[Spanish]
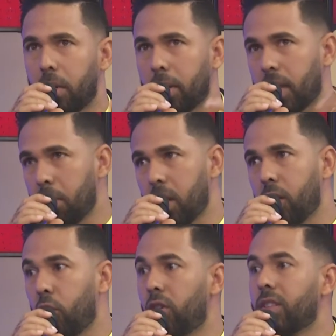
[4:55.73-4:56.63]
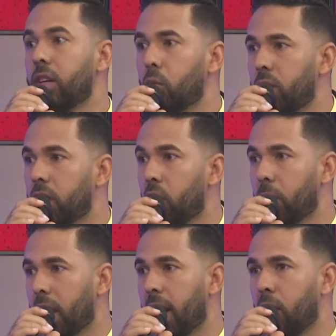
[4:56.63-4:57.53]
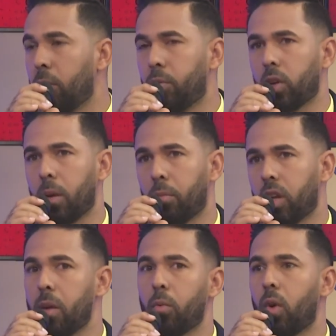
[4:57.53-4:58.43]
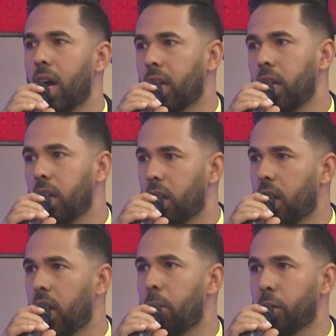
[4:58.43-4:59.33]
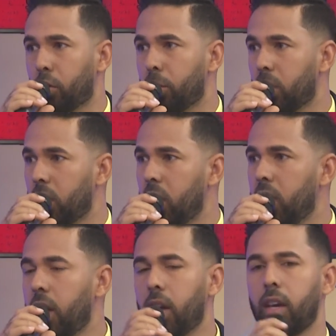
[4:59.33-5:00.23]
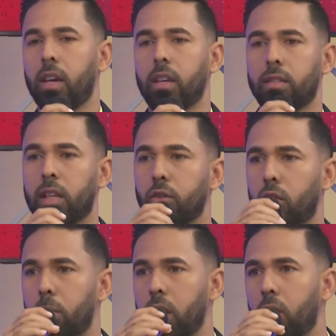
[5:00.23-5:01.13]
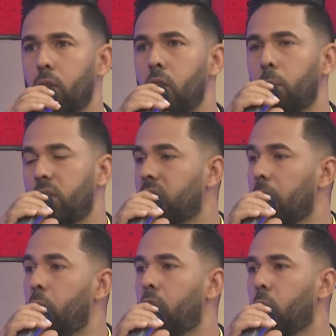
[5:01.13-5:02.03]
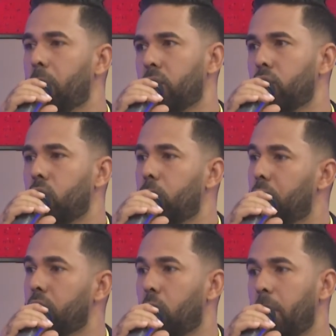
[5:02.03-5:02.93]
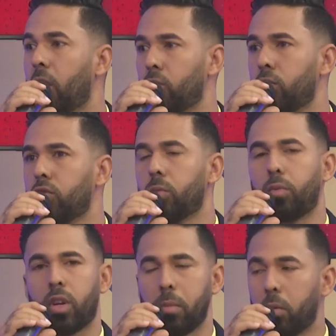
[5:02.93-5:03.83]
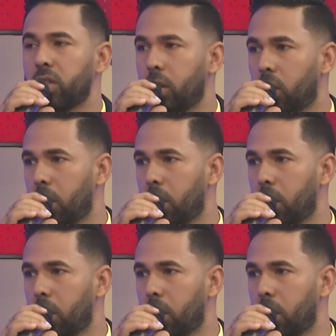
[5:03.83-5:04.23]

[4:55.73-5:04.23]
ah, también donde te encuentres ubicado, porque por ejemplo aquí que es Metrópoli, eh, Santo Domingo, pues sabemos que los precios son un poquito más costosos por el mismo estilo de